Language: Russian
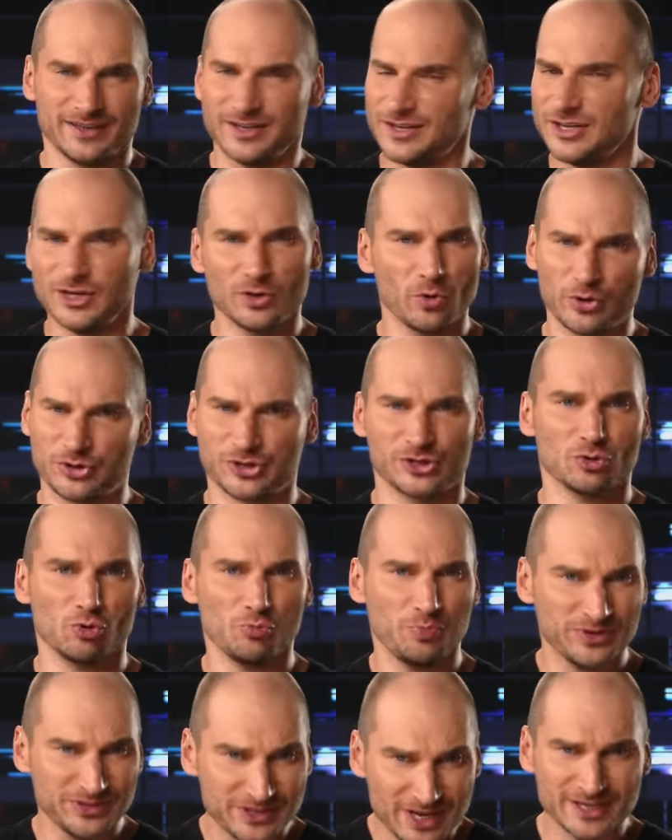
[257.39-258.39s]
и не очень
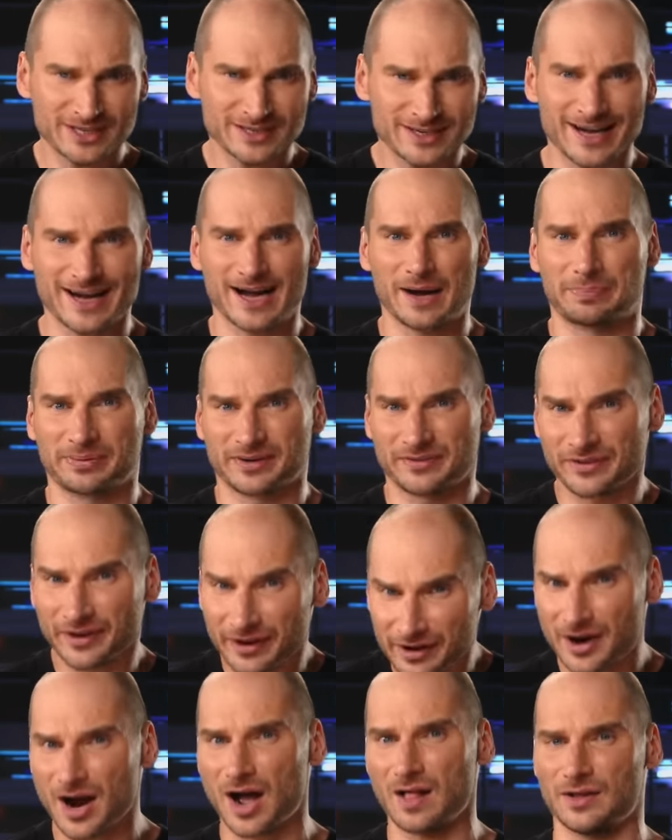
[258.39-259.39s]
убедительно
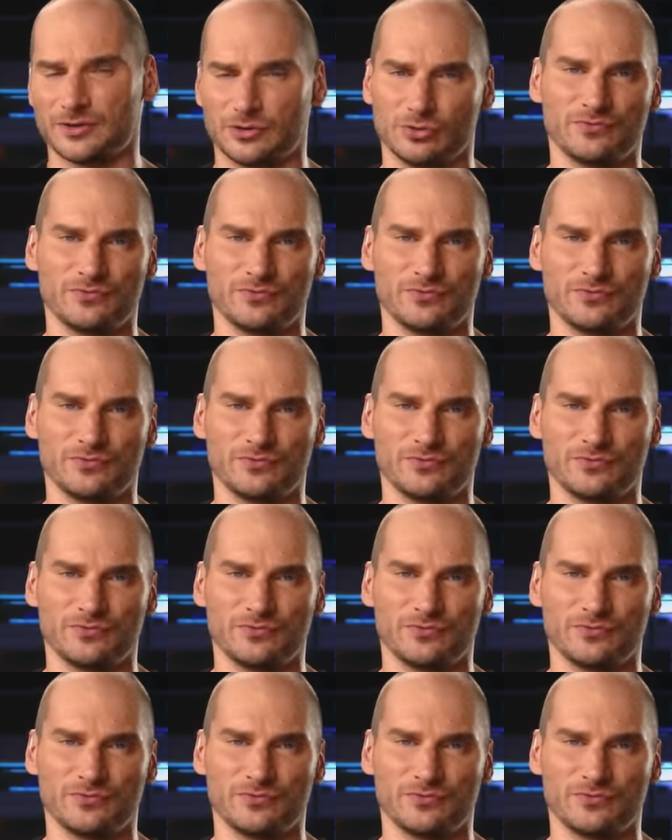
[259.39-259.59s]
опровергал